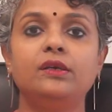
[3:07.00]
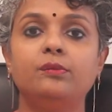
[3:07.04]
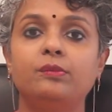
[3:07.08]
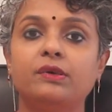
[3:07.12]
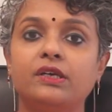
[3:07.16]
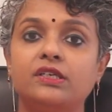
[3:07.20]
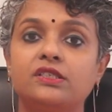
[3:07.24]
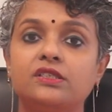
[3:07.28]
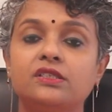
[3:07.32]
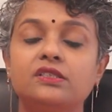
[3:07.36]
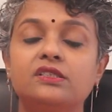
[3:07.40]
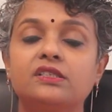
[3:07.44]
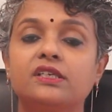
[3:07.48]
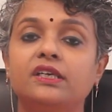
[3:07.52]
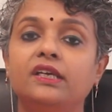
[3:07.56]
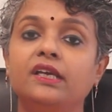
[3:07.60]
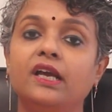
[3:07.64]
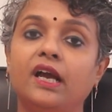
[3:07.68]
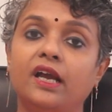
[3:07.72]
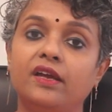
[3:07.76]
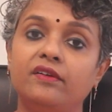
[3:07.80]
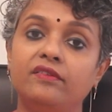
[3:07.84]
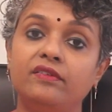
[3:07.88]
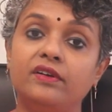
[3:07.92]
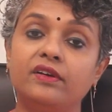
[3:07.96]
ఈ పేషెంట్స్కి
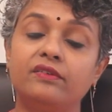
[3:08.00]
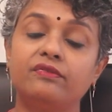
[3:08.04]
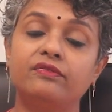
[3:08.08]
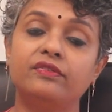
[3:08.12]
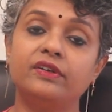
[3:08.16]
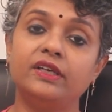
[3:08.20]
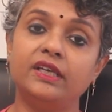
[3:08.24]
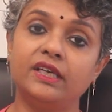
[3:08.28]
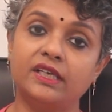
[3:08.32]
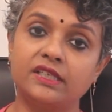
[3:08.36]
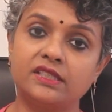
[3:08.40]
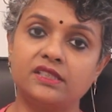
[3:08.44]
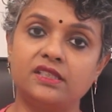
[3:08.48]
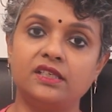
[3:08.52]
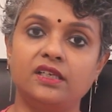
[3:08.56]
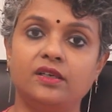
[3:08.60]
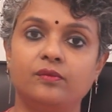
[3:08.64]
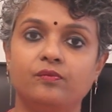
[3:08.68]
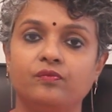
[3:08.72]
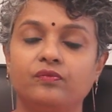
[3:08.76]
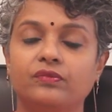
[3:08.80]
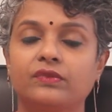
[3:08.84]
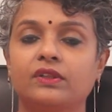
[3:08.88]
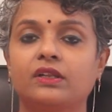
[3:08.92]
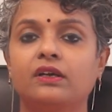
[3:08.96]
ఐవీఎఫ్ ఇక్సీ
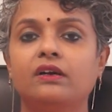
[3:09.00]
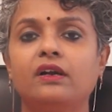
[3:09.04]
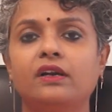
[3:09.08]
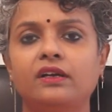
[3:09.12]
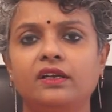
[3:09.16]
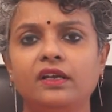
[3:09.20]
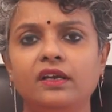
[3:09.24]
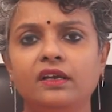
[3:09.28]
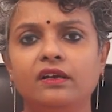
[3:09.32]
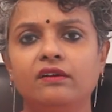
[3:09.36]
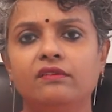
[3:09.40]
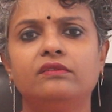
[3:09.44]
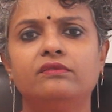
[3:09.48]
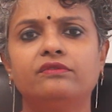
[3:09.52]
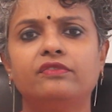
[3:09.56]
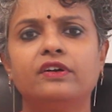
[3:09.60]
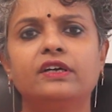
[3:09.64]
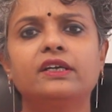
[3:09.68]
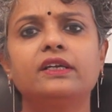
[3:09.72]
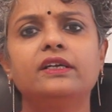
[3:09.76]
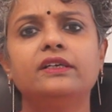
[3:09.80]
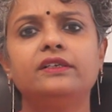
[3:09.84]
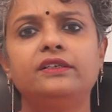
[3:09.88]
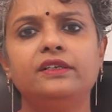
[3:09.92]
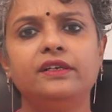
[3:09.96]
అంటే
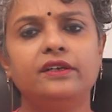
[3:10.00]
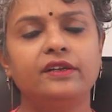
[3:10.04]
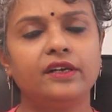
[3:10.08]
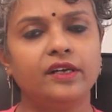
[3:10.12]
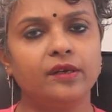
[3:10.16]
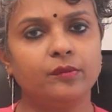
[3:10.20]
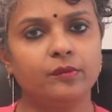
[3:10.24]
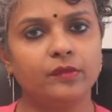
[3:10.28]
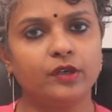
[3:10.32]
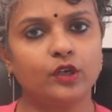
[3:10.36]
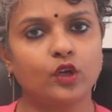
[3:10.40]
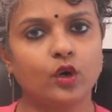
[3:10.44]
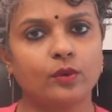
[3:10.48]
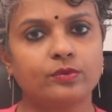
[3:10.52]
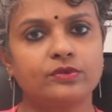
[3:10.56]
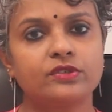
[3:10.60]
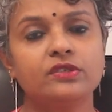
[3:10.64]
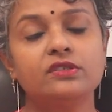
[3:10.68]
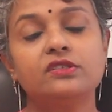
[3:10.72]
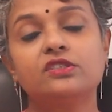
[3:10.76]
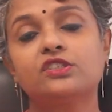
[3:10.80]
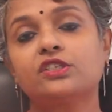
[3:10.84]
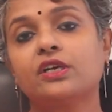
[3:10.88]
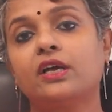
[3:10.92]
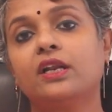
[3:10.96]
ఫర్టిలిటీ ట్రీట్మెంట్
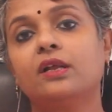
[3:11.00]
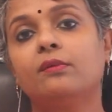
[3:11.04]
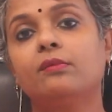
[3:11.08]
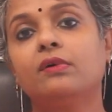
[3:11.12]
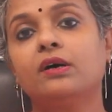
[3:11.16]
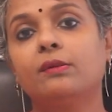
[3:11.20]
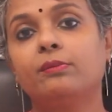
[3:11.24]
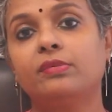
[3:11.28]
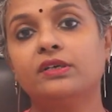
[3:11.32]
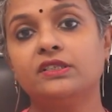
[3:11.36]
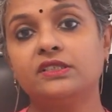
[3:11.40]
ఆప్షన్స్ చాలా బాగా